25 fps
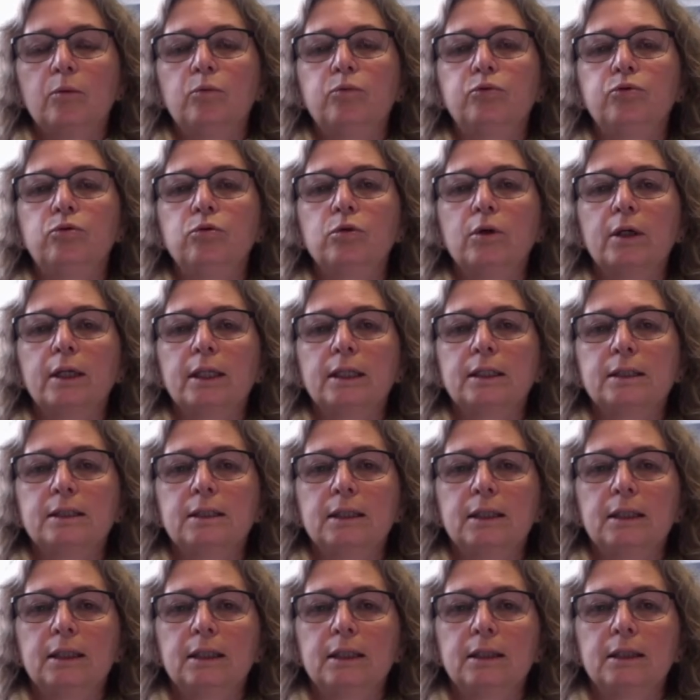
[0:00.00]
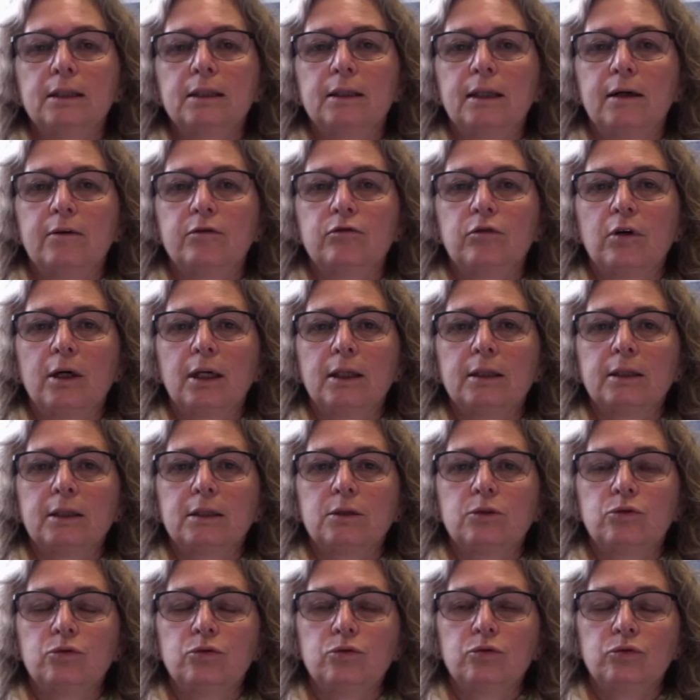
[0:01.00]
pour essayer d'avoir
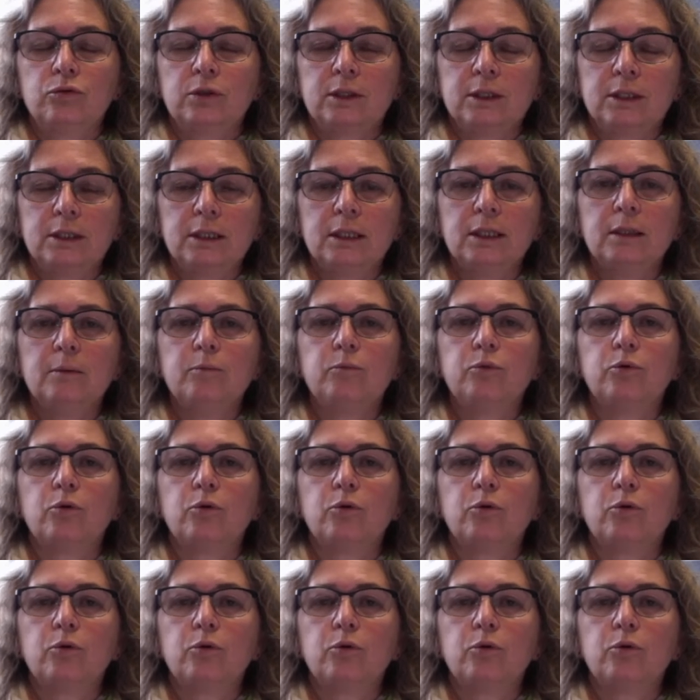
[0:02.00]
des outils